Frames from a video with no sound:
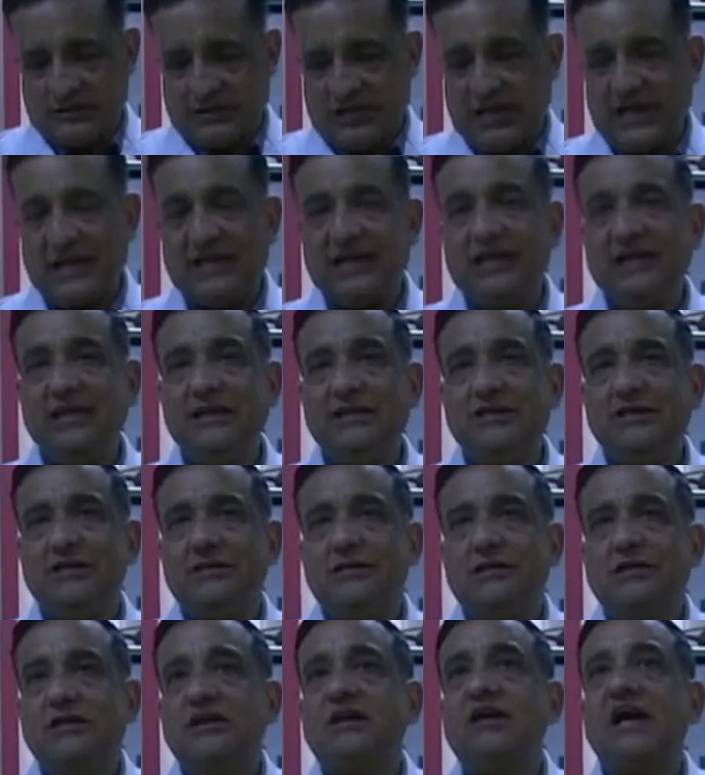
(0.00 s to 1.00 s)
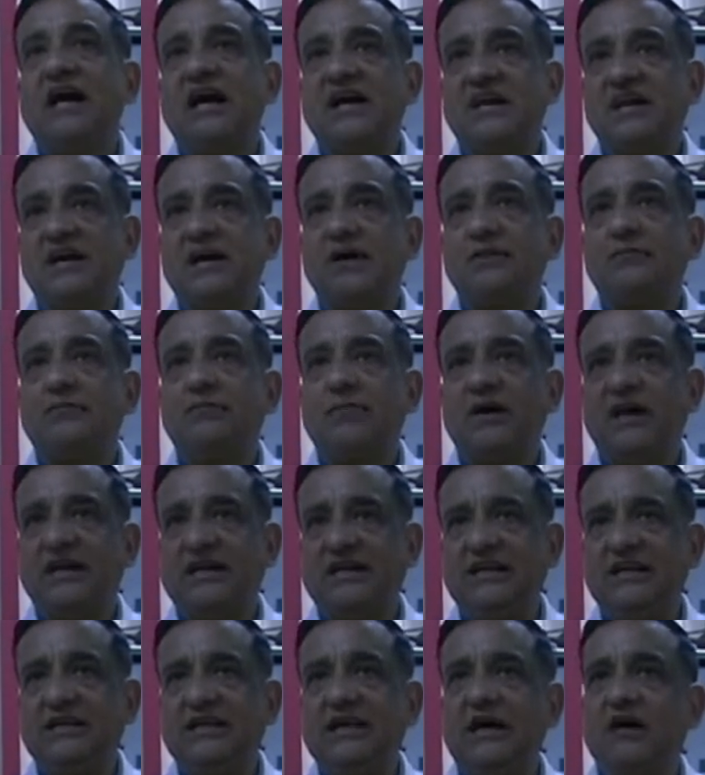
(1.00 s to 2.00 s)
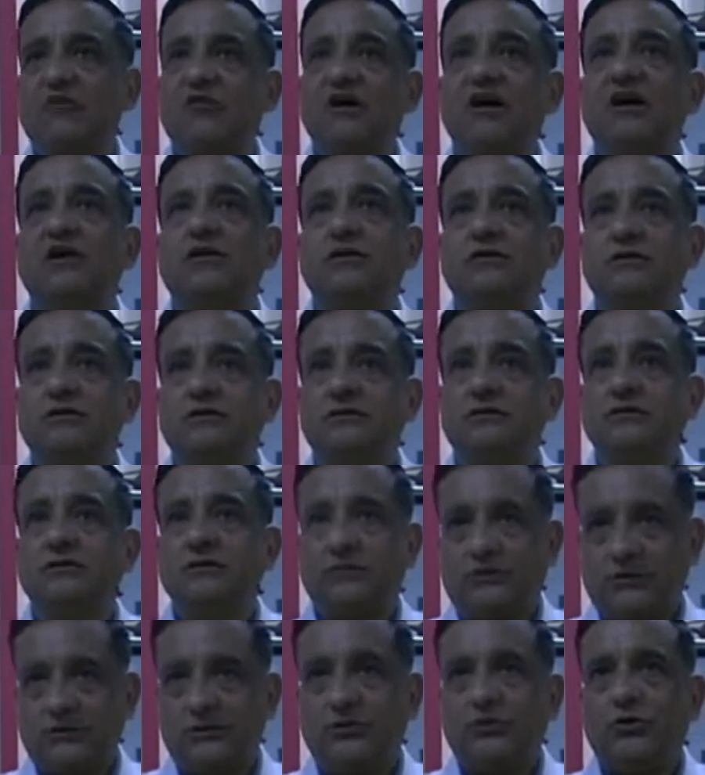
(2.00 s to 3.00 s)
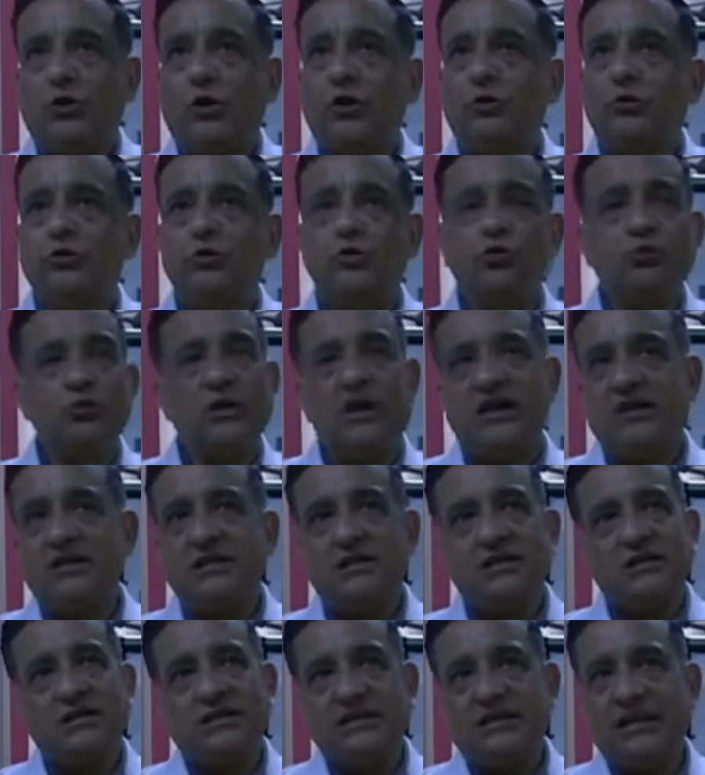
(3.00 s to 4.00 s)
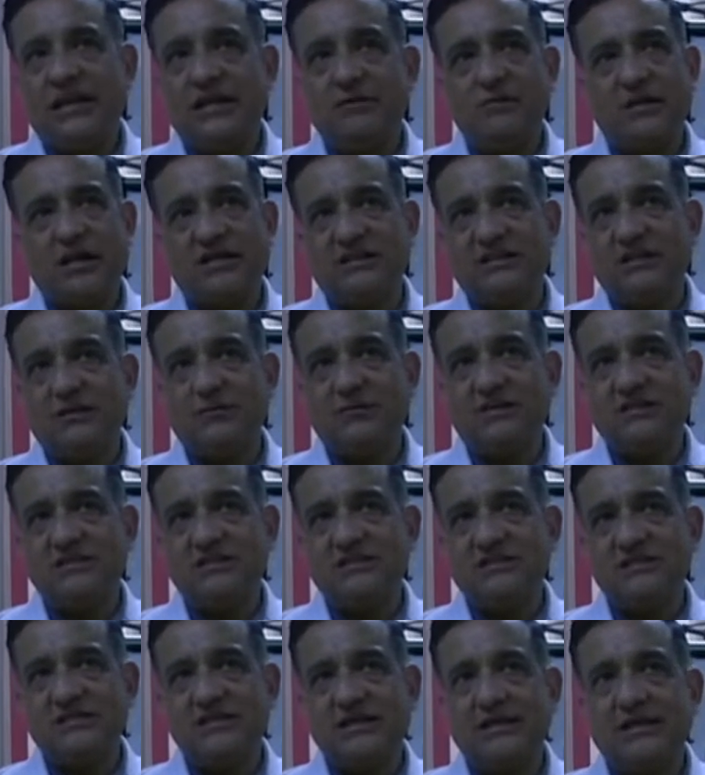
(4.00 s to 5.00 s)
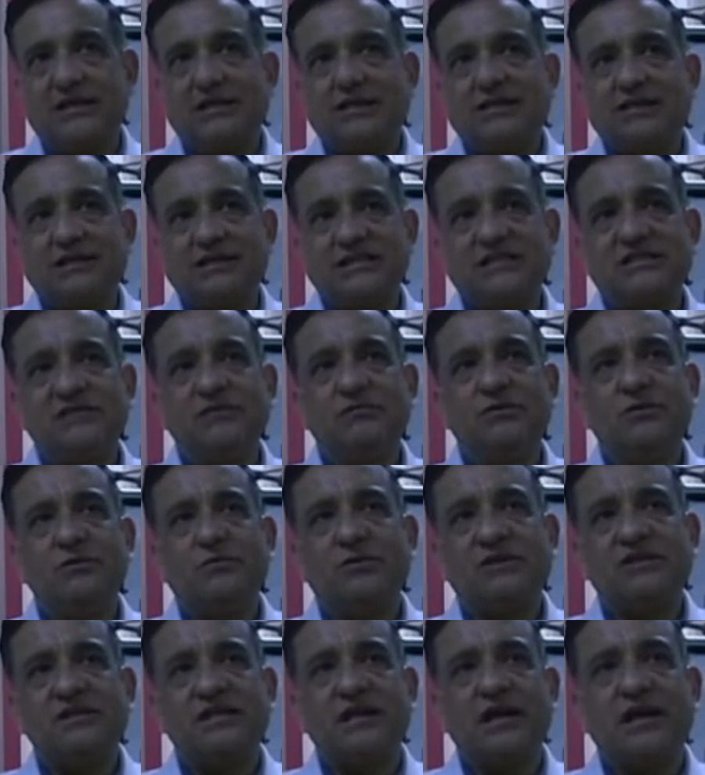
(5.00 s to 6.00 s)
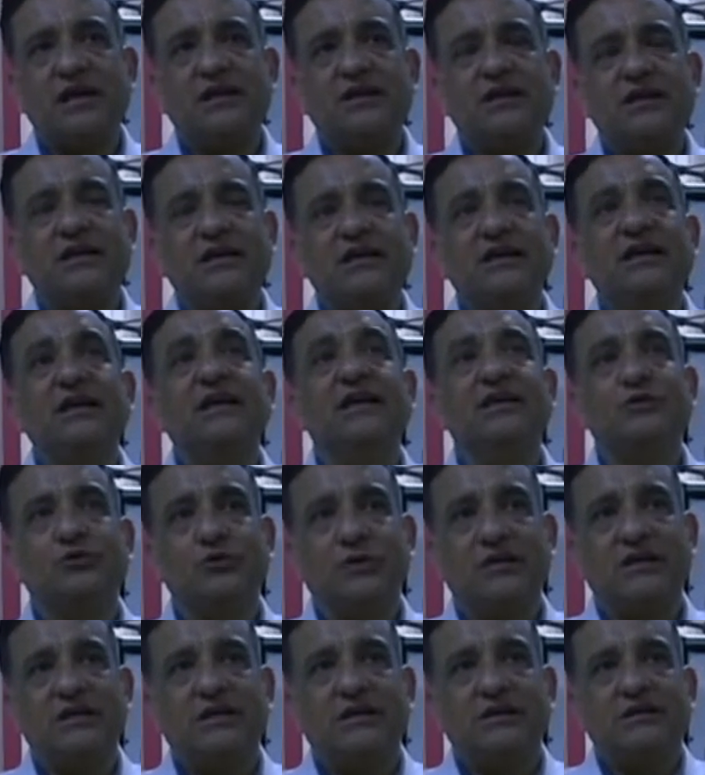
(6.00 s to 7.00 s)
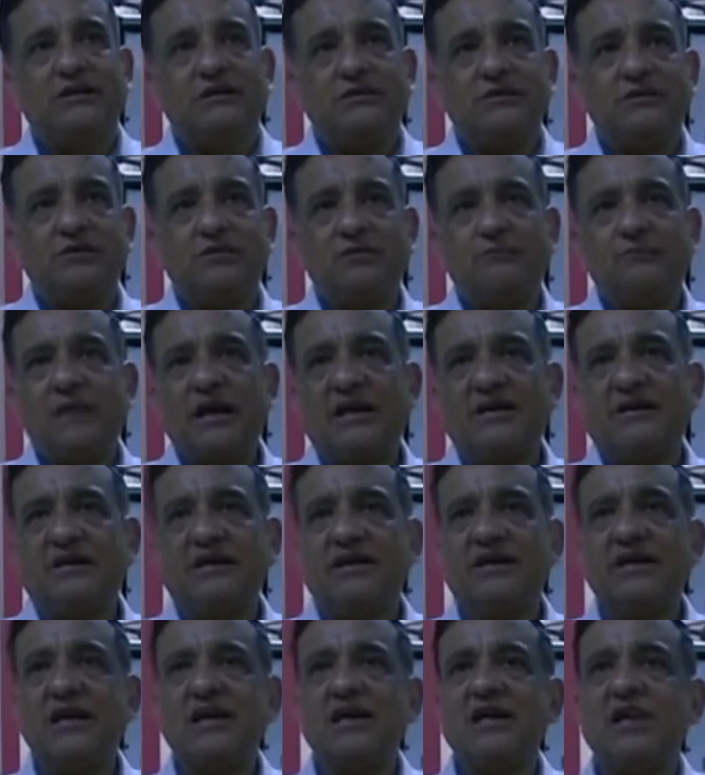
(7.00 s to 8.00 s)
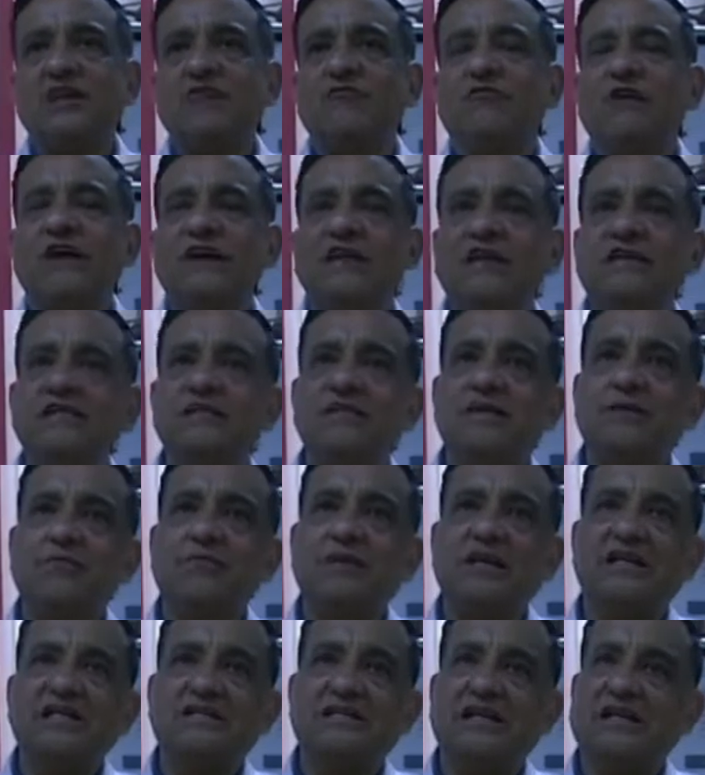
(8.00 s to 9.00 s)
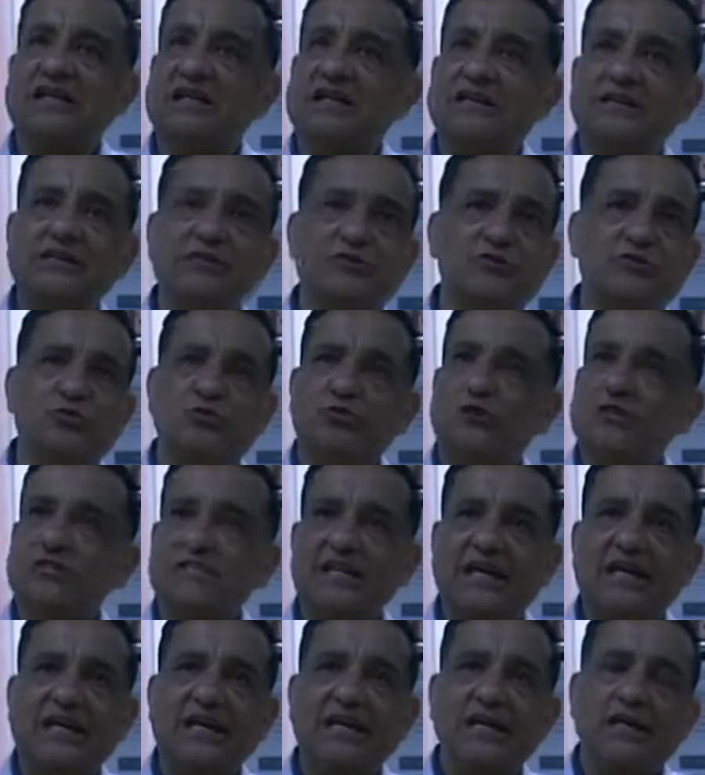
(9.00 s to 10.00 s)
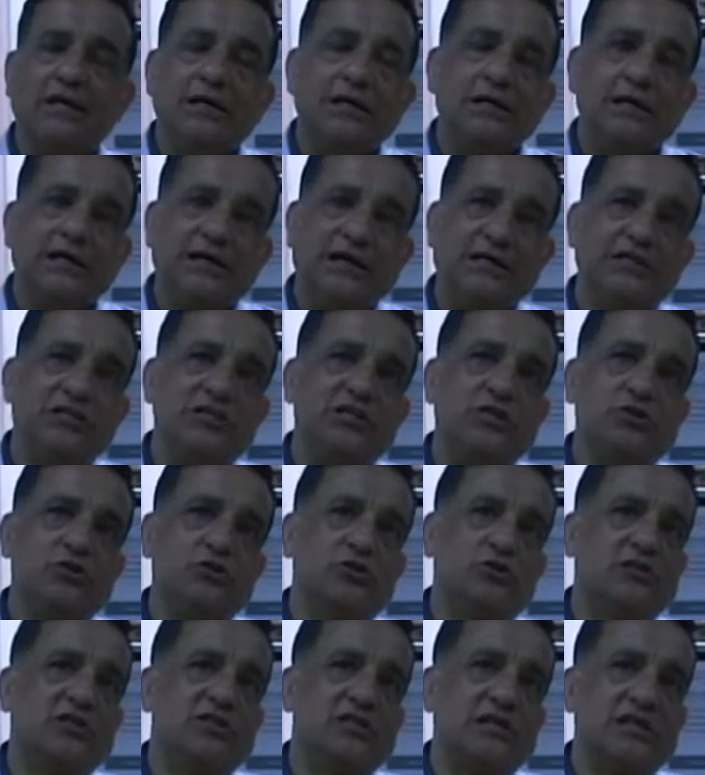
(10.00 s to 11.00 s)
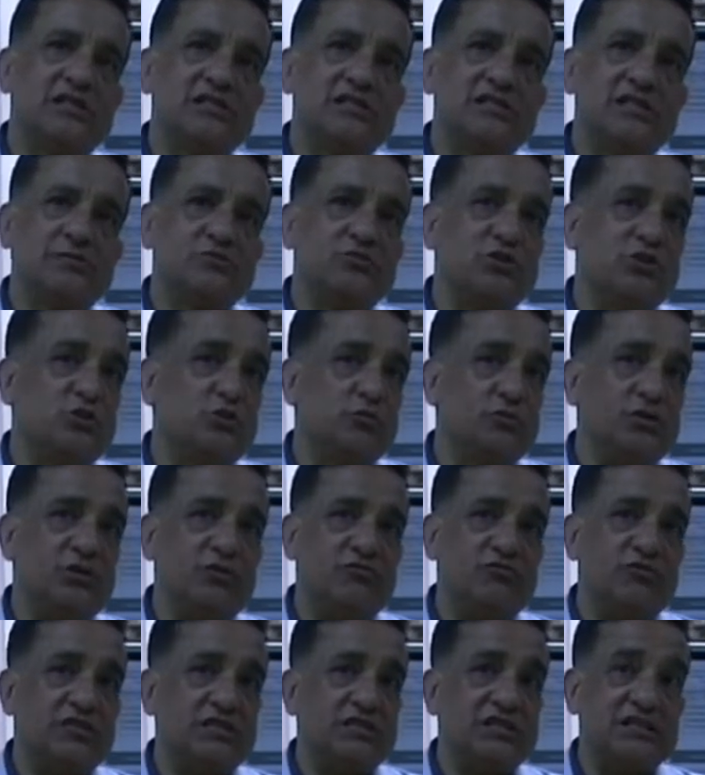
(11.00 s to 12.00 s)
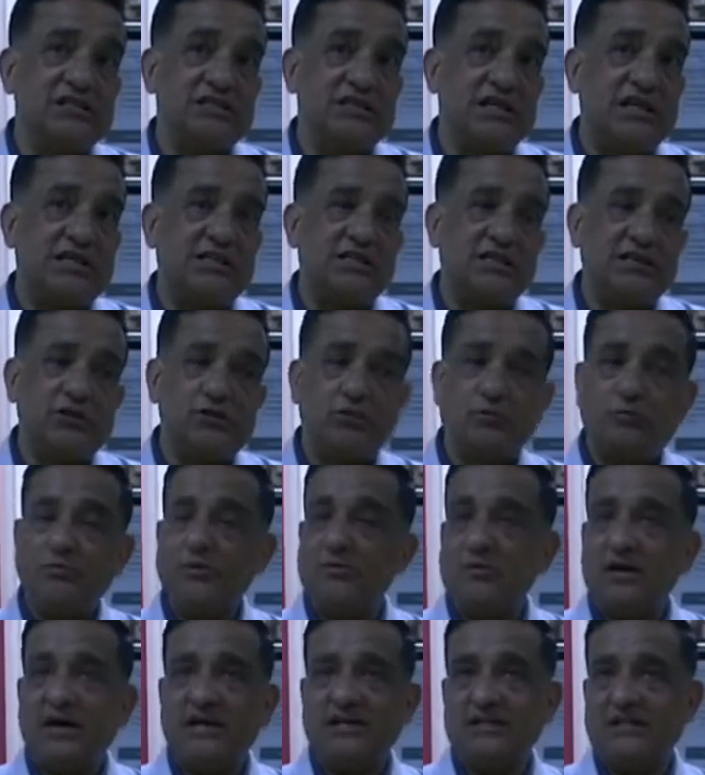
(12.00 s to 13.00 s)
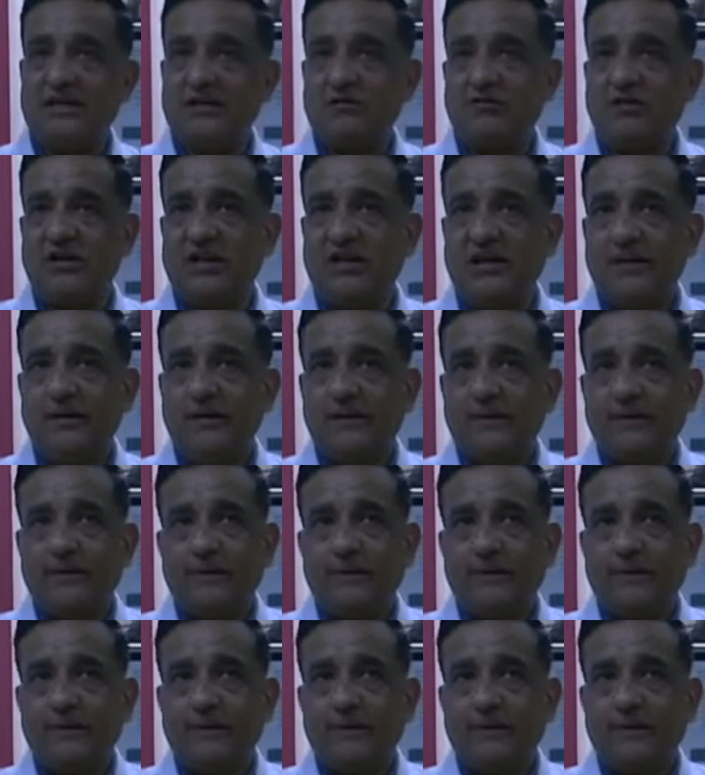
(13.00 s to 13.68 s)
खानी खाना पानी हवा और छूना यही माध्यम है जिनसे किसी भी प्रकार के कीड़े जो हैं बैक्टीरिया हैं वायरस हैं पैरासाइट हैं इधर से उधर जाएंगे इन चीज इन सब चीज़ों में हम विशेष ध्यान दें जो बीमार जानवर है